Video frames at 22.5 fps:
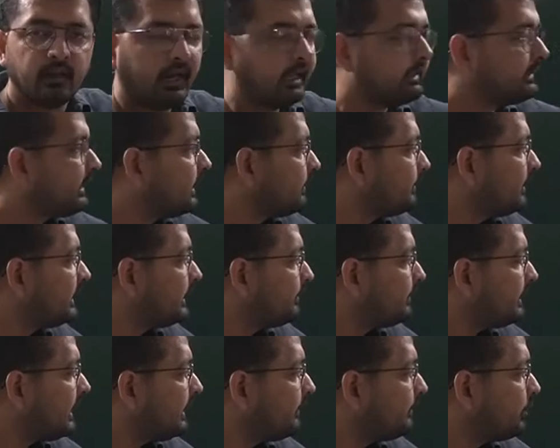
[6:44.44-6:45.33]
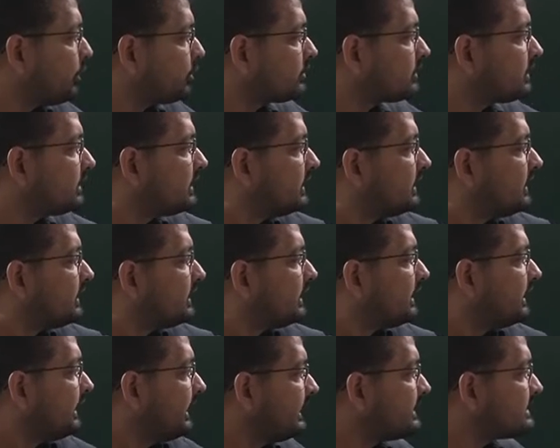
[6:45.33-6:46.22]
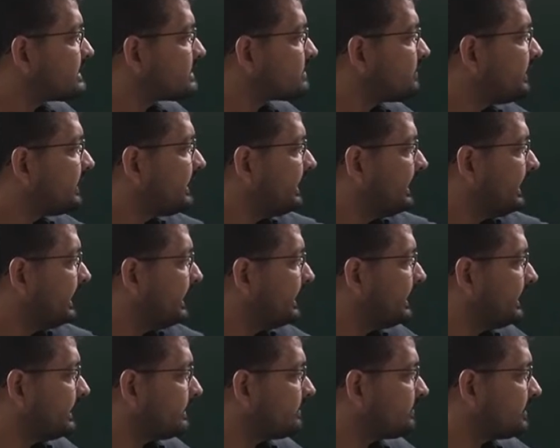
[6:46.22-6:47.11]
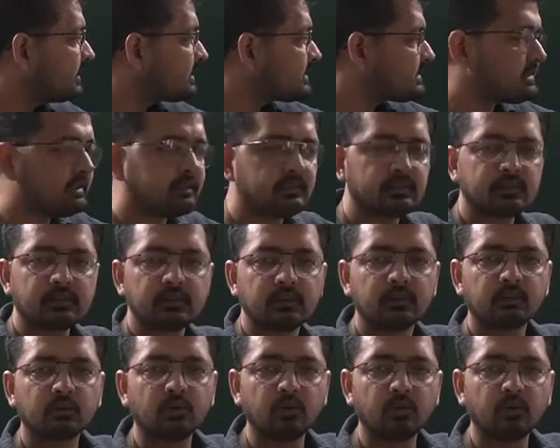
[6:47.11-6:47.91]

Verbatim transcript: एंड देन मल्टीप्लाई बोथ एंड्स बाई ए इनवर्स एयर